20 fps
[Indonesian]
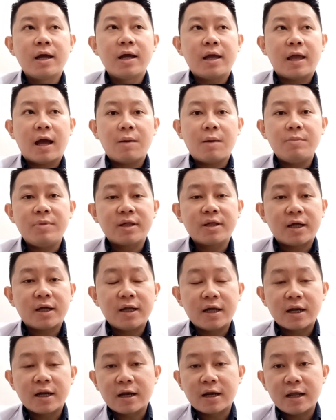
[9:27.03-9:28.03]
ya bisa
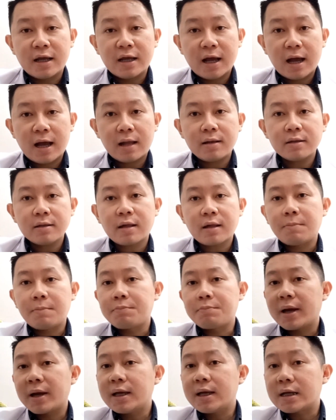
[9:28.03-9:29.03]
dari ringan
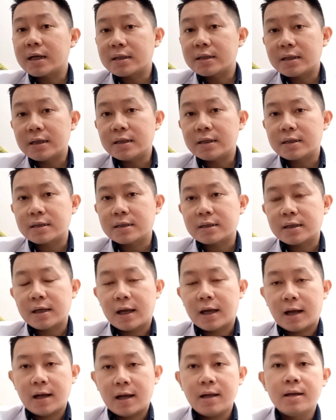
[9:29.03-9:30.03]
sampai kritis,
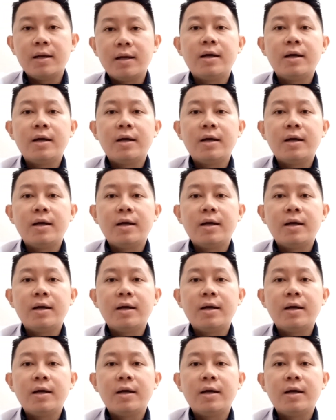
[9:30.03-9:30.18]
ya.